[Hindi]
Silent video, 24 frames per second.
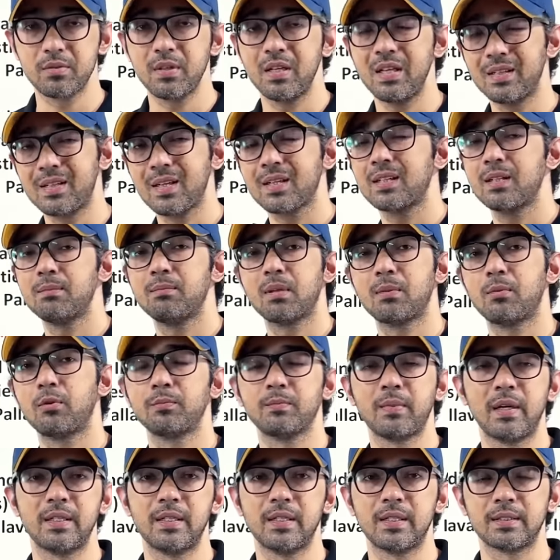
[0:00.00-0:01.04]
में एक एक नंबर बहुत
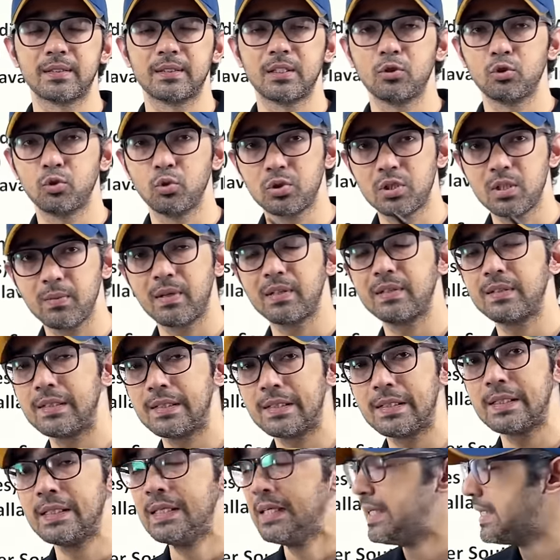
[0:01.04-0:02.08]
मायने रखता है और दूसरी बात यह है